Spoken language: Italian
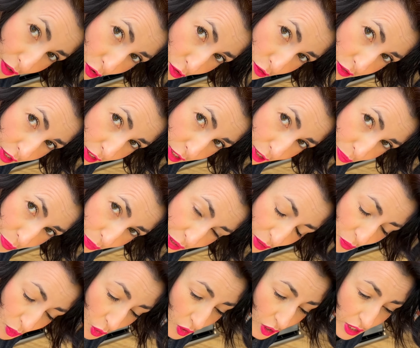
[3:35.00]
cose, il
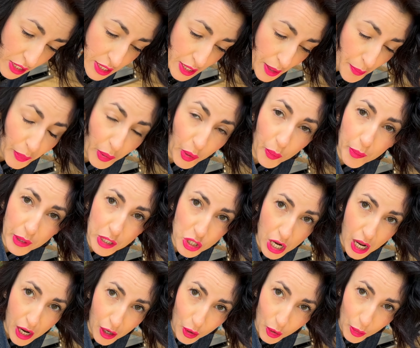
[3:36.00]
primo è sempre un
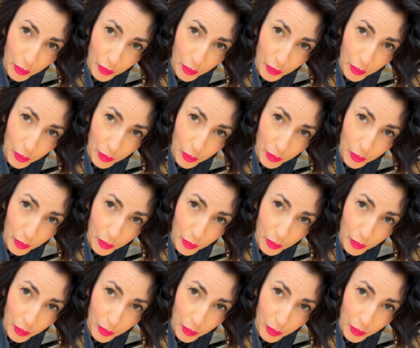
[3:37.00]
macello,